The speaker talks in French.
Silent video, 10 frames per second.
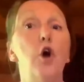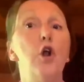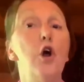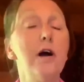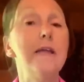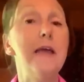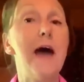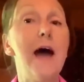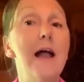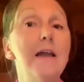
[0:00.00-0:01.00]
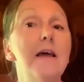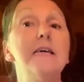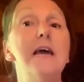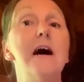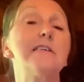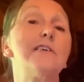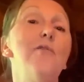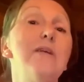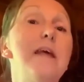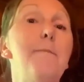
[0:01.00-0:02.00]
de l'orignal, qui en
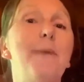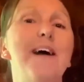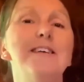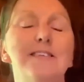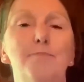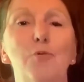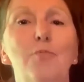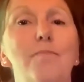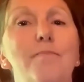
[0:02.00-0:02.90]
sont les principaux.